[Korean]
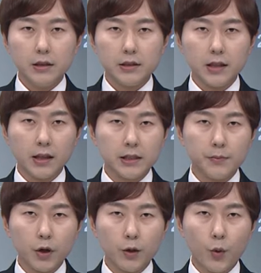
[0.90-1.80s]
지난해
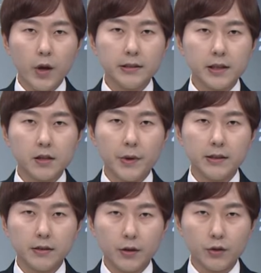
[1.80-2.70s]
십일월 고양시에서
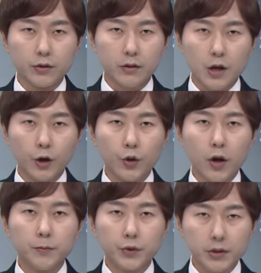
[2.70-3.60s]
만났던
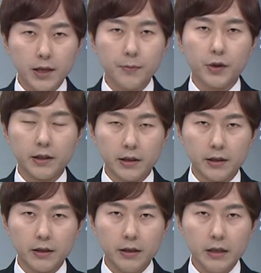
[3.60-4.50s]
경기도와 북측
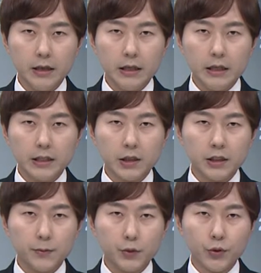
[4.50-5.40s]
대표단이
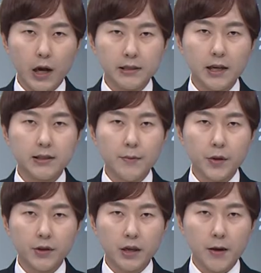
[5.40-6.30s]
이천십구 아시아
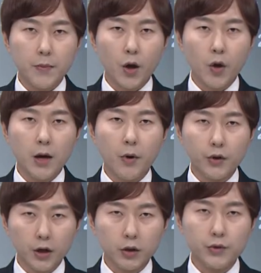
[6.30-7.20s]
태평양의 평화와
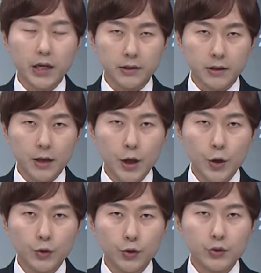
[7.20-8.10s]
번영을 위한
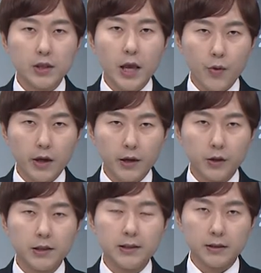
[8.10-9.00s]
국제대회가
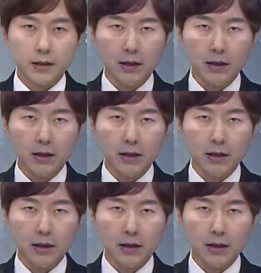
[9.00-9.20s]
열리는